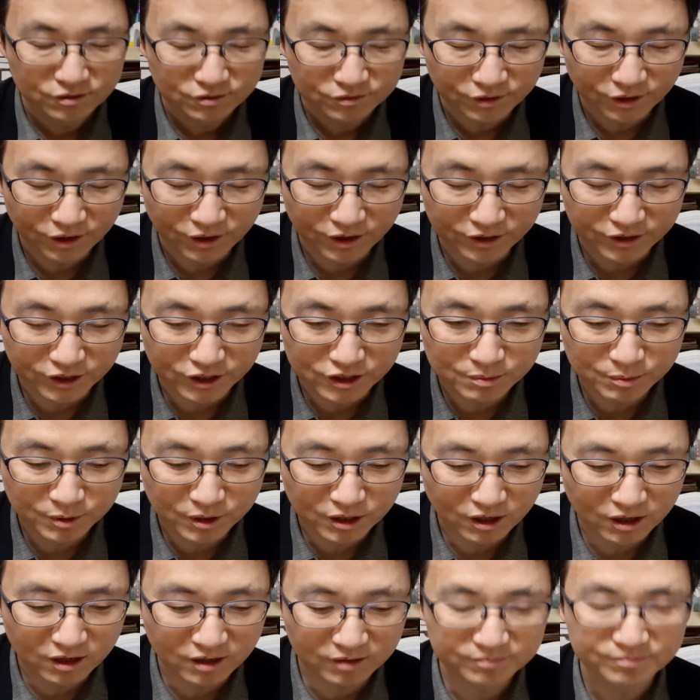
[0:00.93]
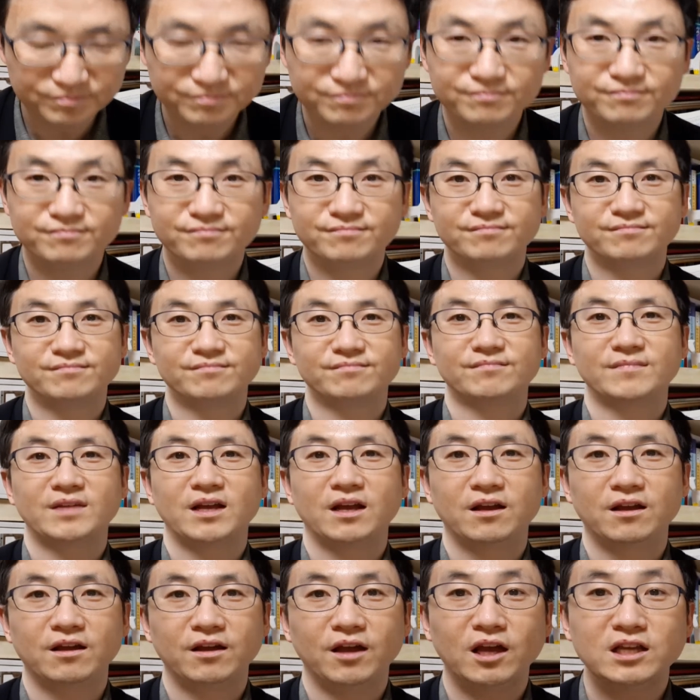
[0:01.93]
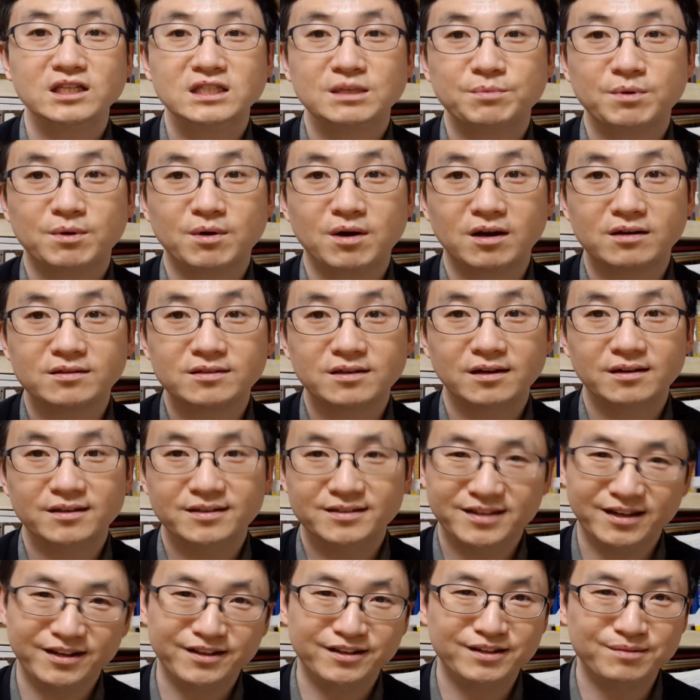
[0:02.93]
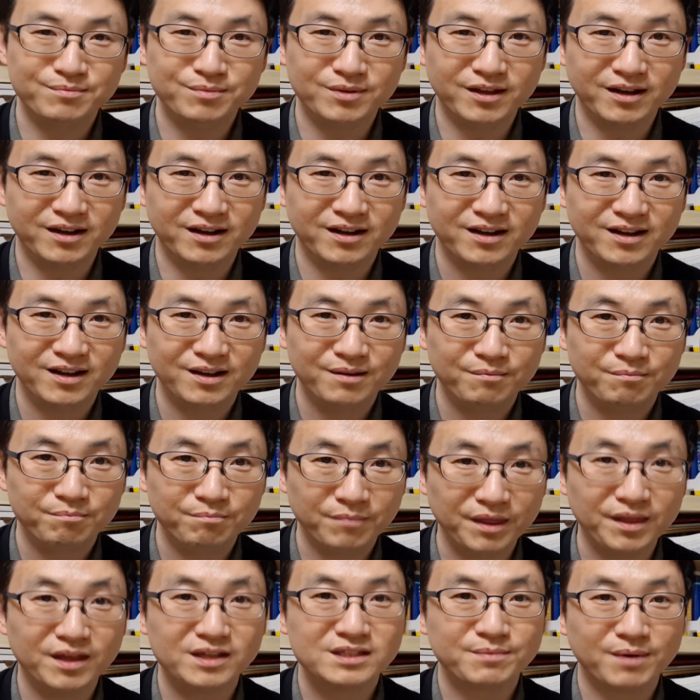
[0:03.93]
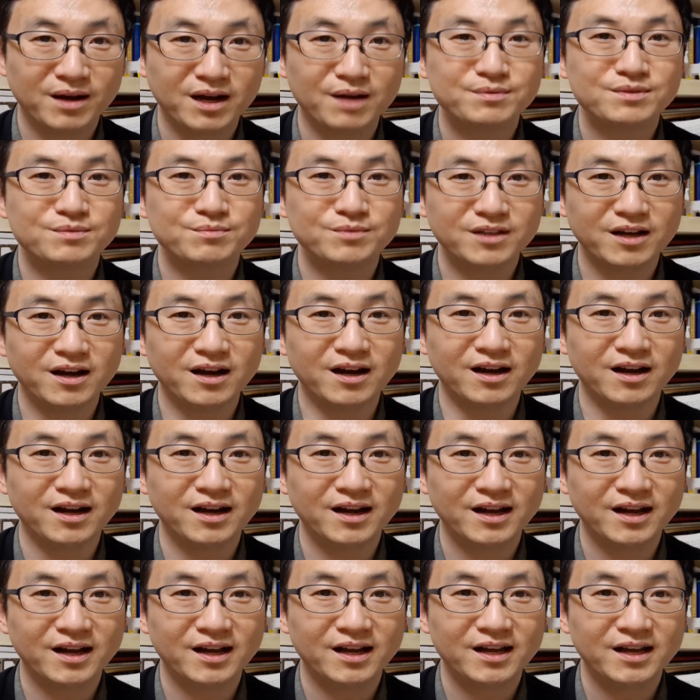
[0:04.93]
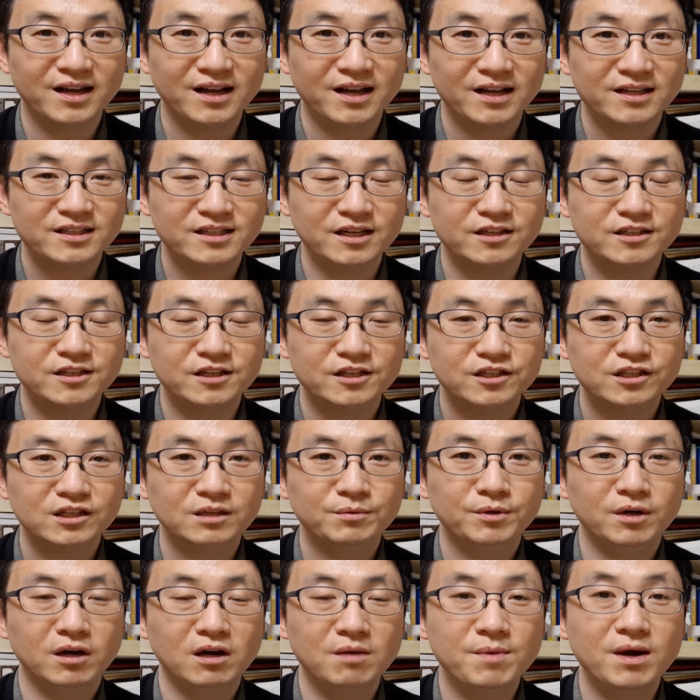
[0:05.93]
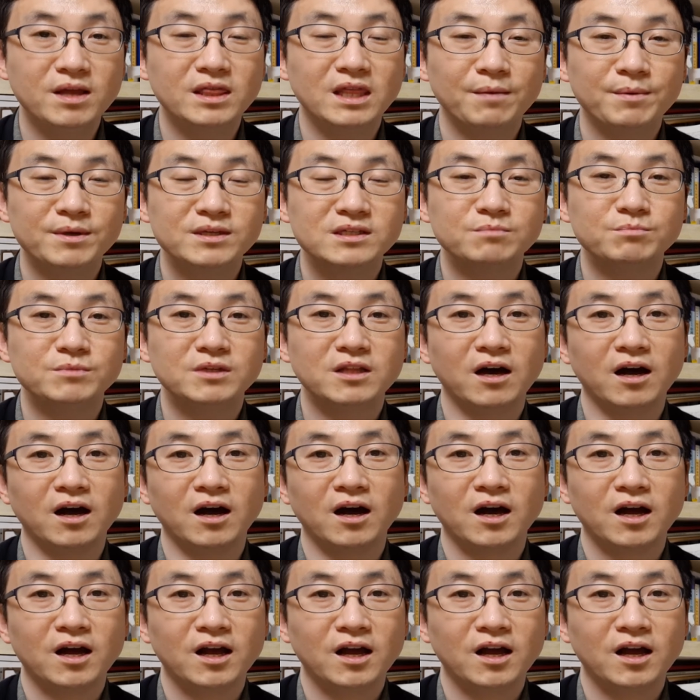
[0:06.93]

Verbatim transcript: 네, 안녕하십니까. 행정법 강사 이상현입니다. 만나서 반갑습니다. 자, 이제 시험이 얼마 안 남았습니다.